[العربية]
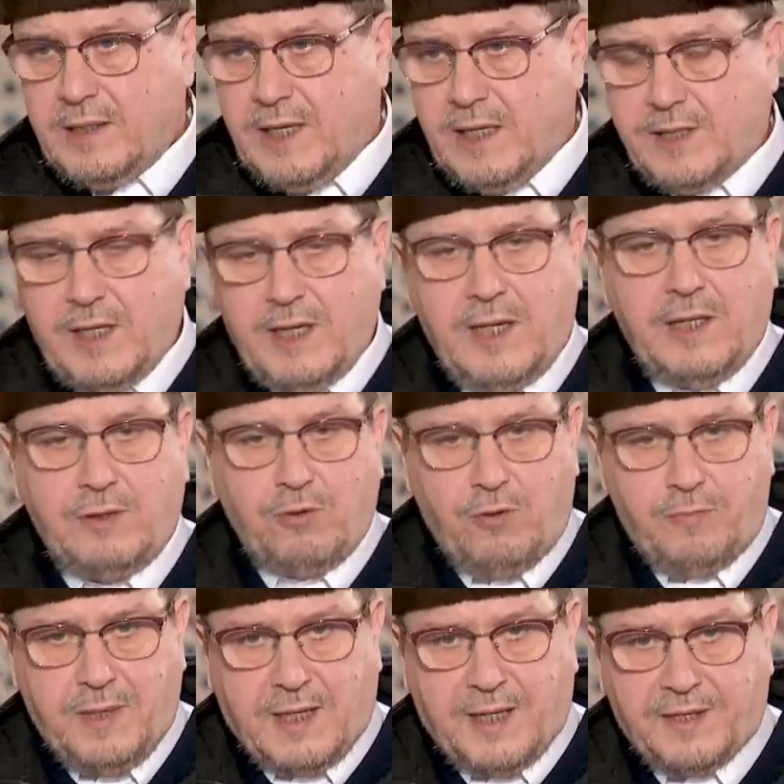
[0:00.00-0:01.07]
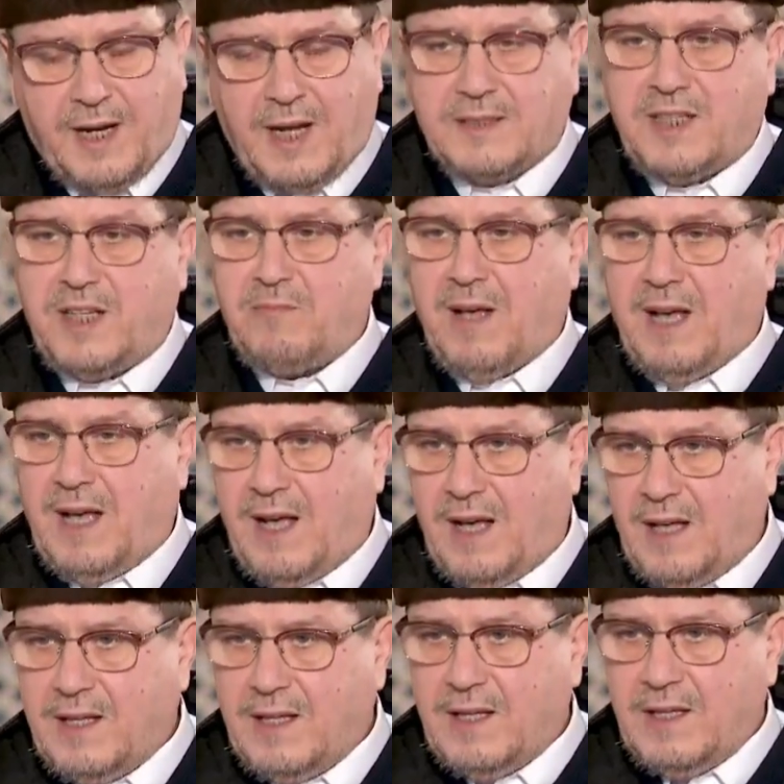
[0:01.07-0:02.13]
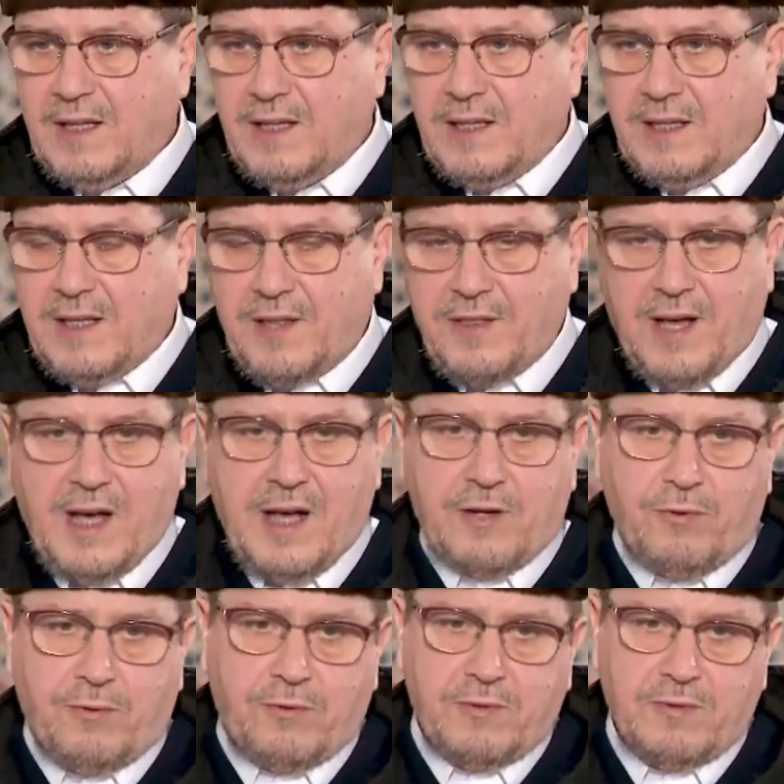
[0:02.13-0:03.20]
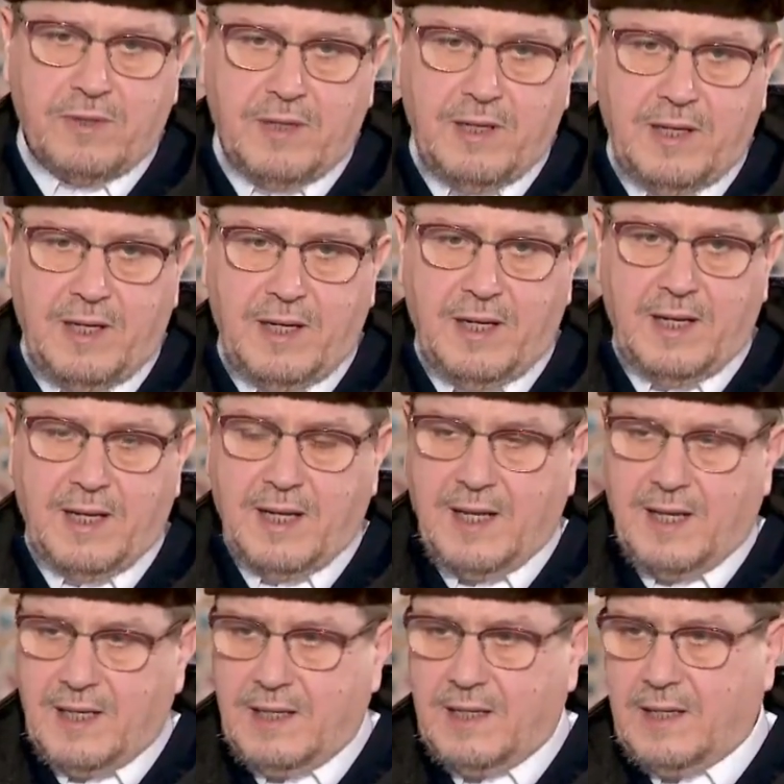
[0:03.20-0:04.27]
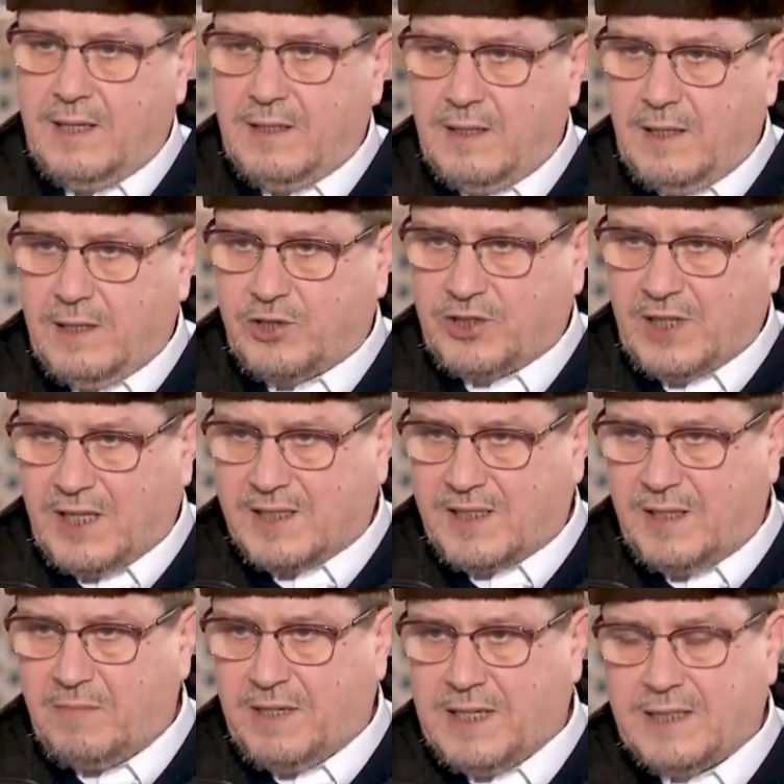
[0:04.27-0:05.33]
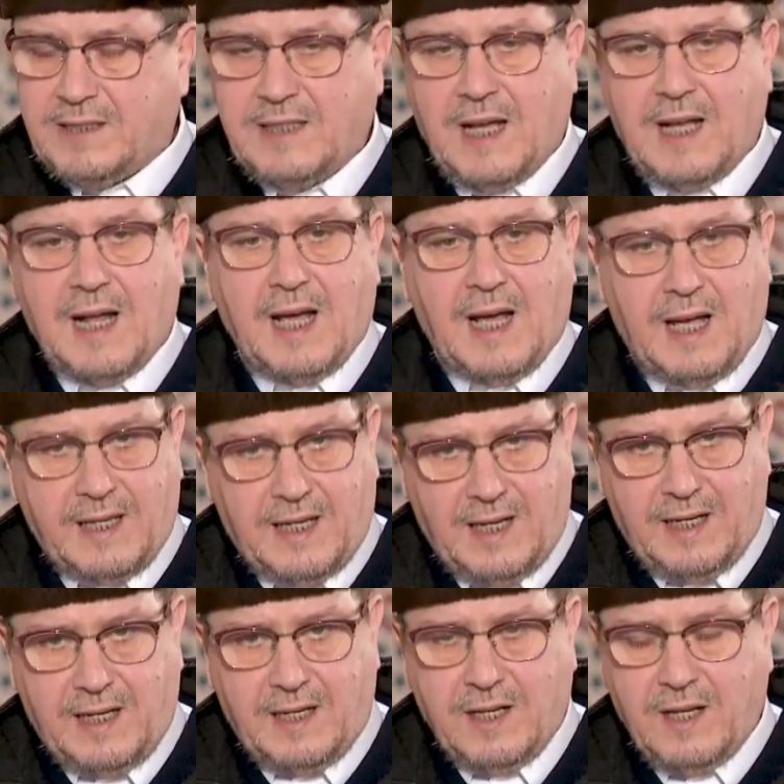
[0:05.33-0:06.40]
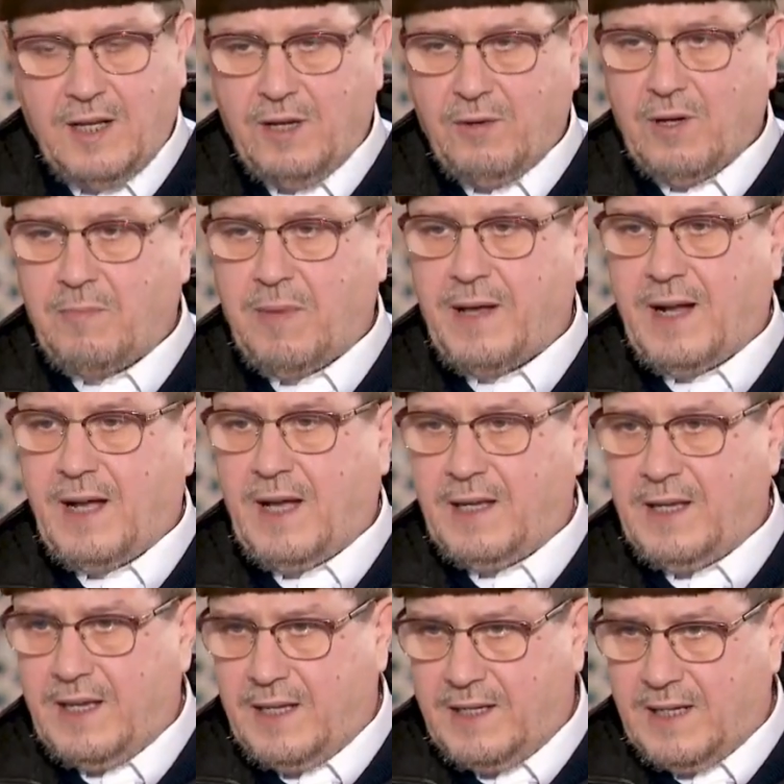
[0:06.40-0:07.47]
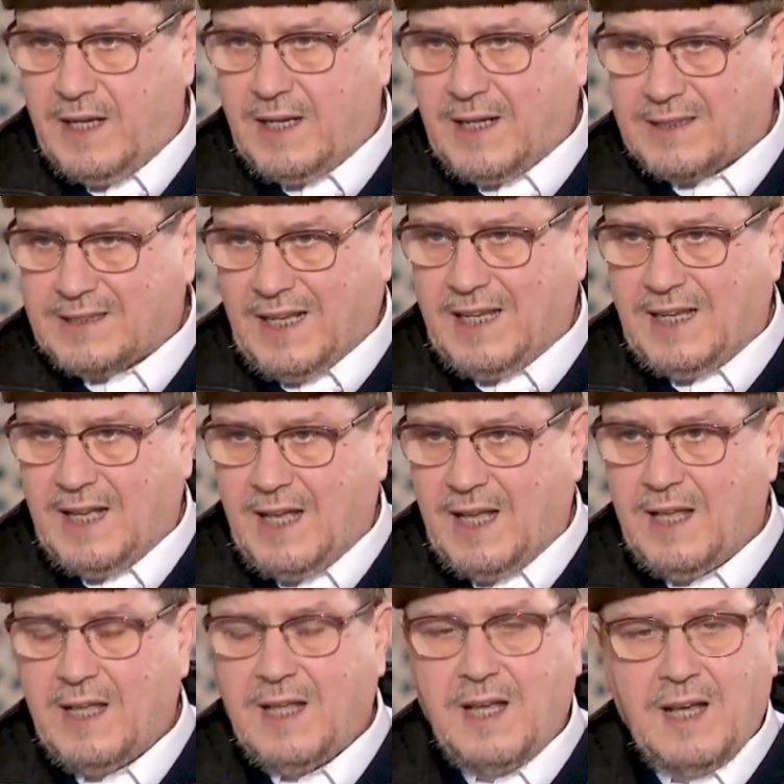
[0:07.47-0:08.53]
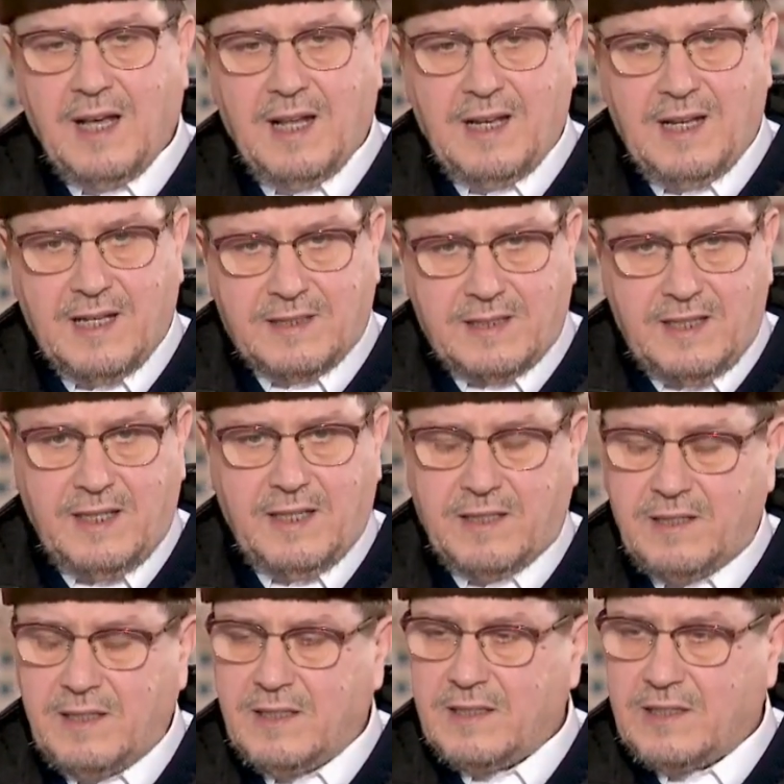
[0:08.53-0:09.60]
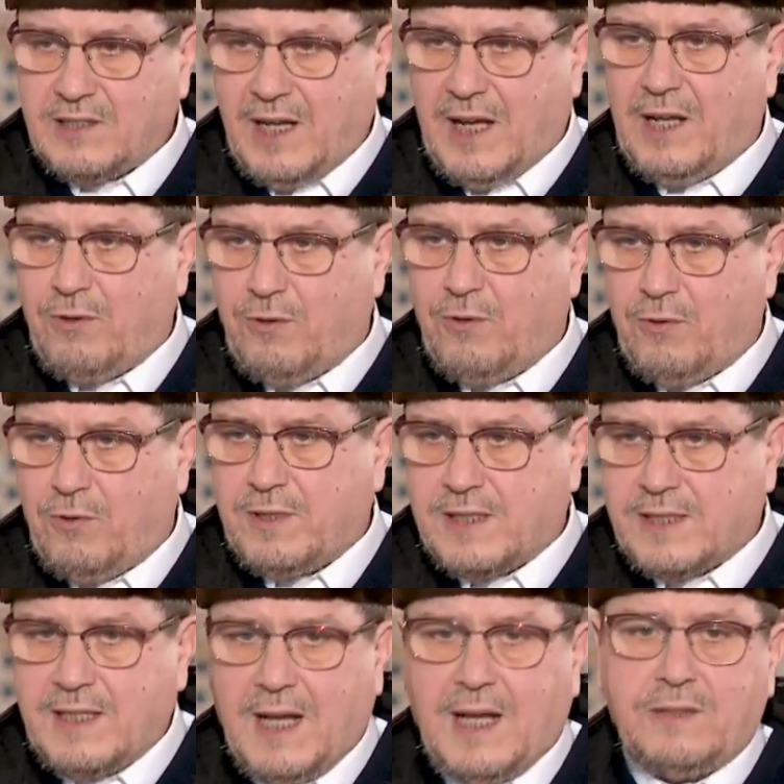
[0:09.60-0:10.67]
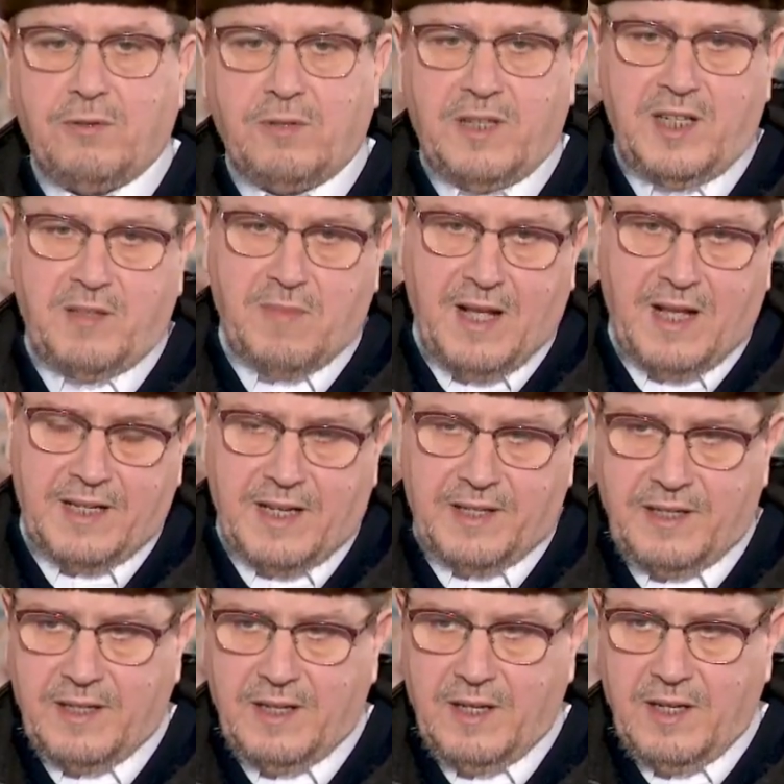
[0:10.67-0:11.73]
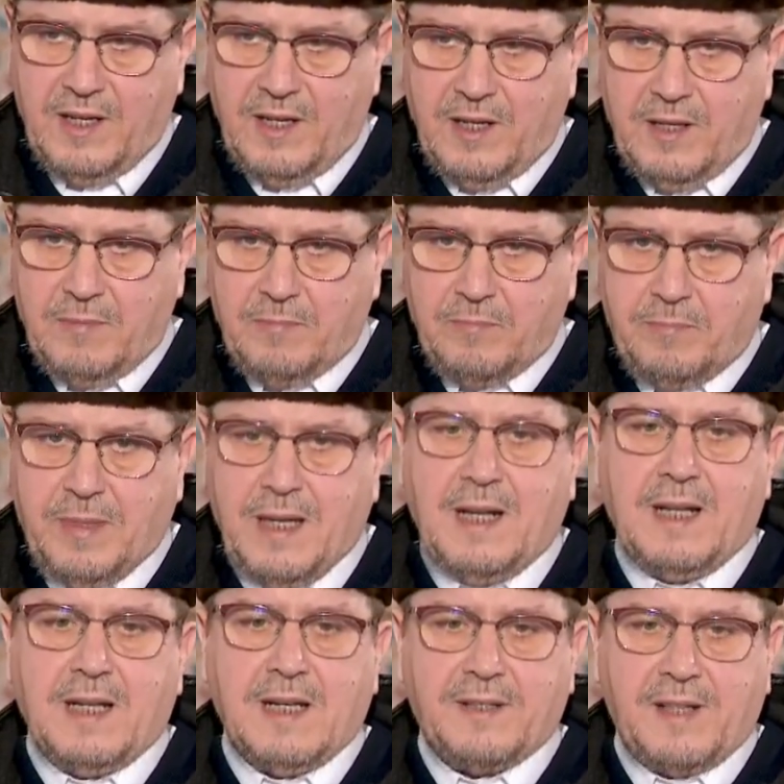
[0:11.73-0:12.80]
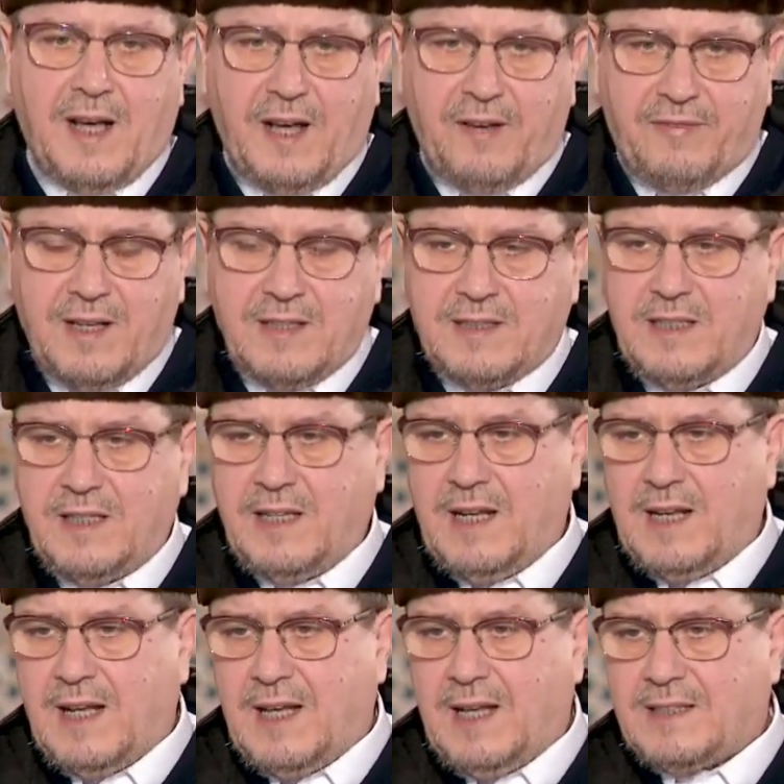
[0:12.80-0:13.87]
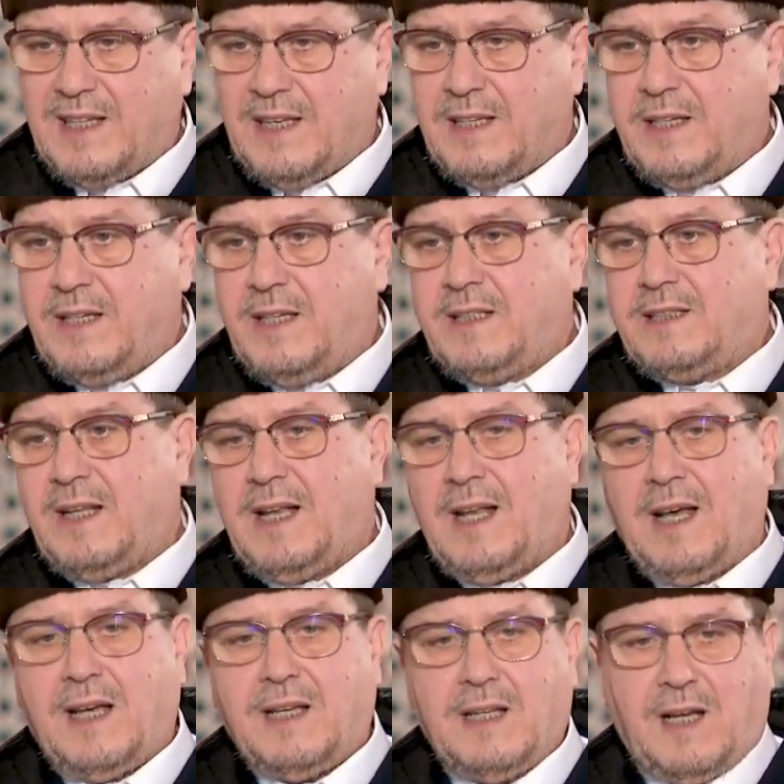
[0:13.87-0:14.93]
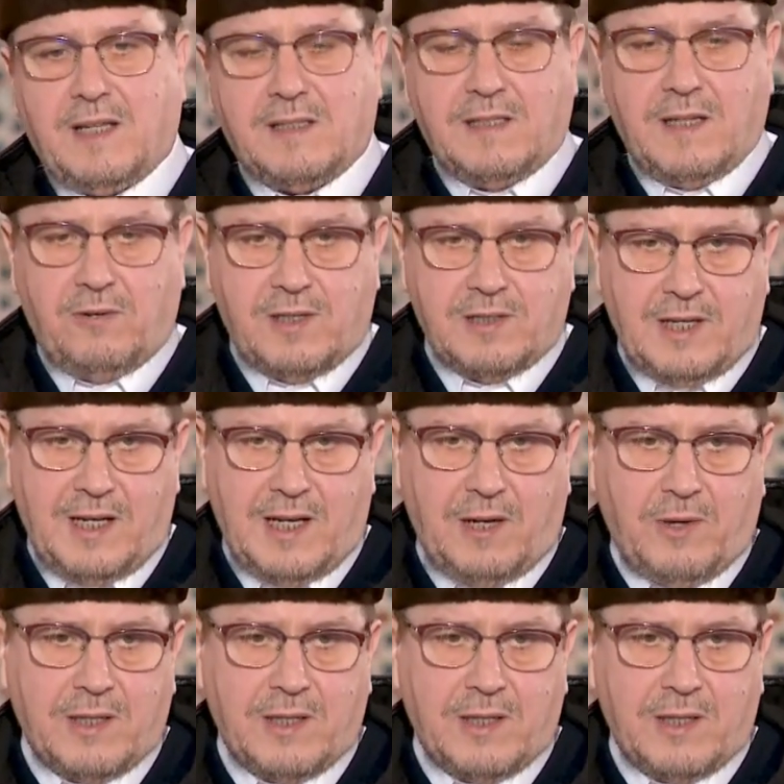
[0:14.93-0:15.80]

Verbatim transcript: يزيد بكثرة ما يظهر للشخص من الدلائل والبراهين القطعية التي تجعله يزداد إيمانا بالإضافة إلى تأييد الله عز وجل